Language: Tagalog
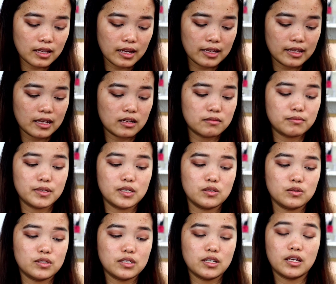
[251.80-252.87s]
then I'll be
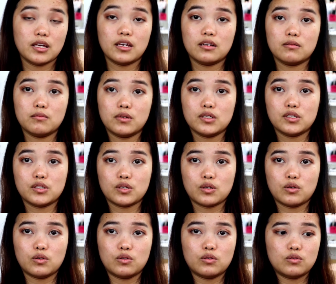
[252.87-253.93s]
using
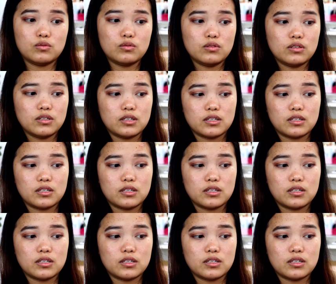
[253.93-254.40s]
Moscow